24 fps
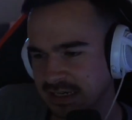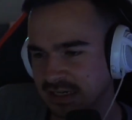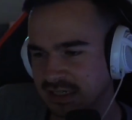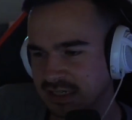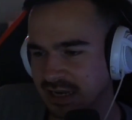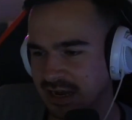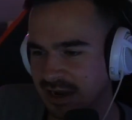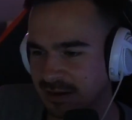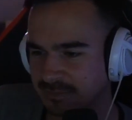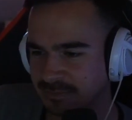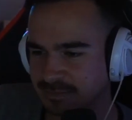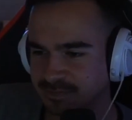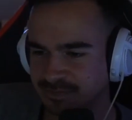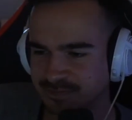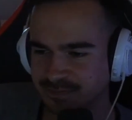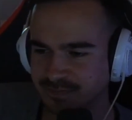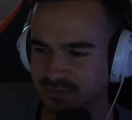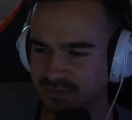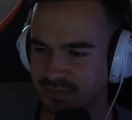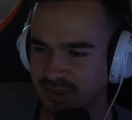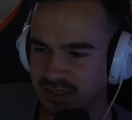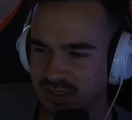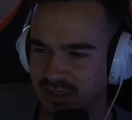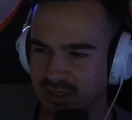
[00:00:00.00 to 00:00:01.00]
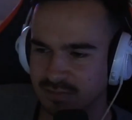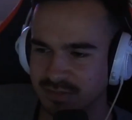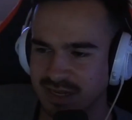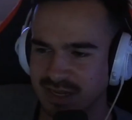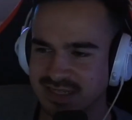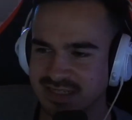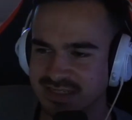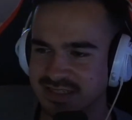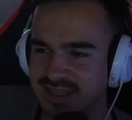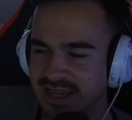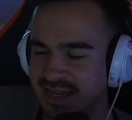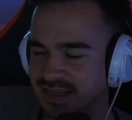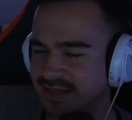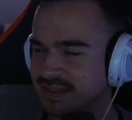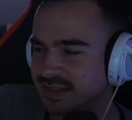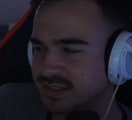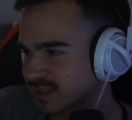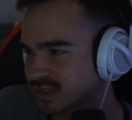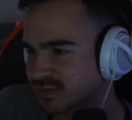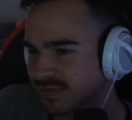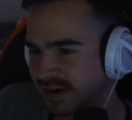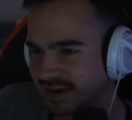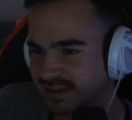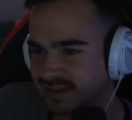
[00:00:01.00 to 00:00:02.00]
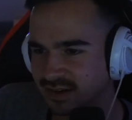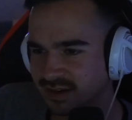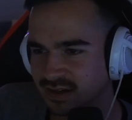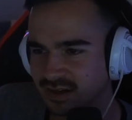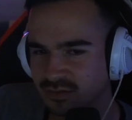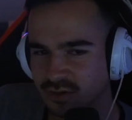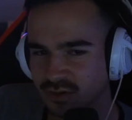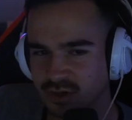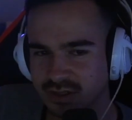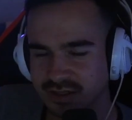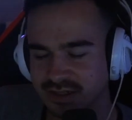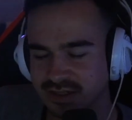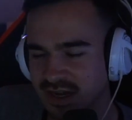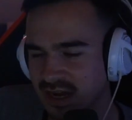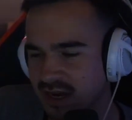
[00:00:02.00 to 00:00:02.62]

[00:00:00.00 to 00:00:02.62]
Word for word: Klar, ähm, letzten Endes Zweiter geworden.